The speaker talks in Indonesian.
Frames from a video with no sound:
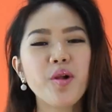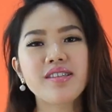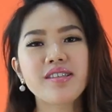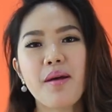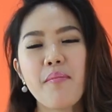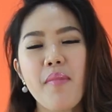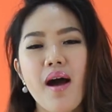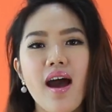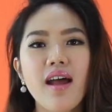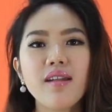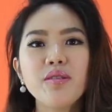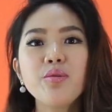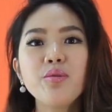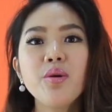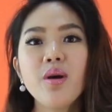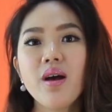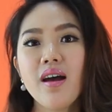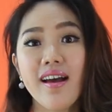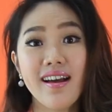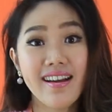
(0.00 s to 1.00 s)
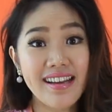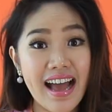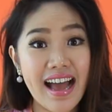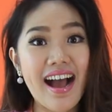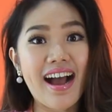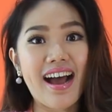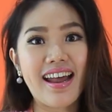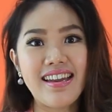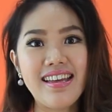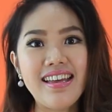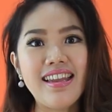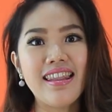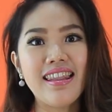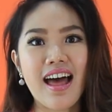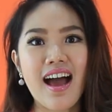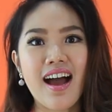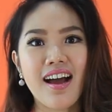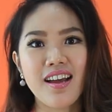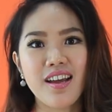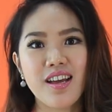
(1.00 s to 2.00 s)
saya makan tuh nggak akan
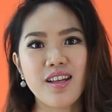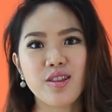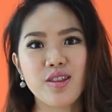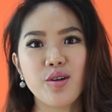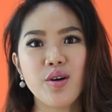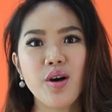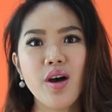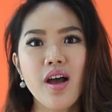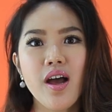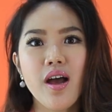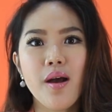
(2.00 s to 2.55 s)
hilang gitu.